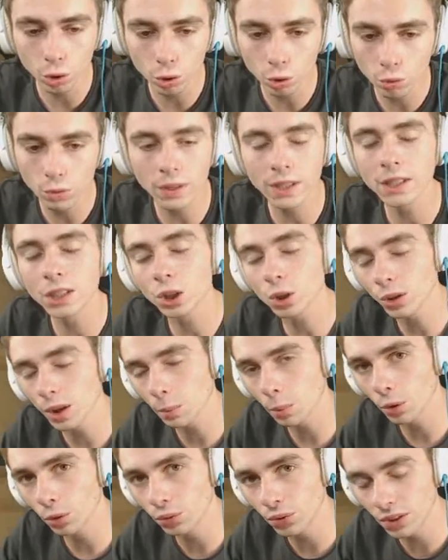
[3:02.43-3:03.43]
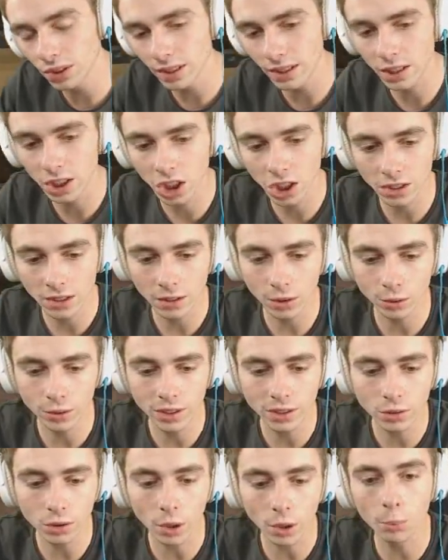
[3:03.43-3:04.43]
suis, j'en ai profité que j'étais dans le
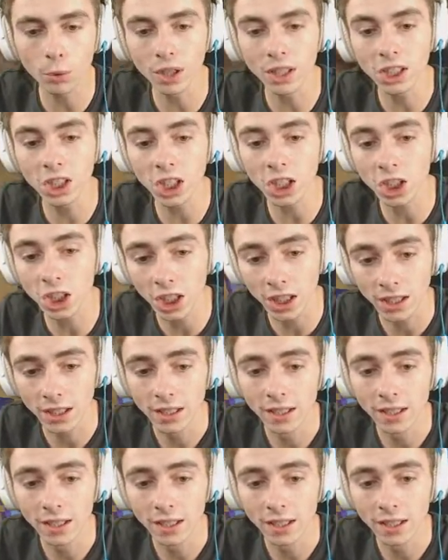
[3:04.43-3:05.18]
Nether pour aller chercher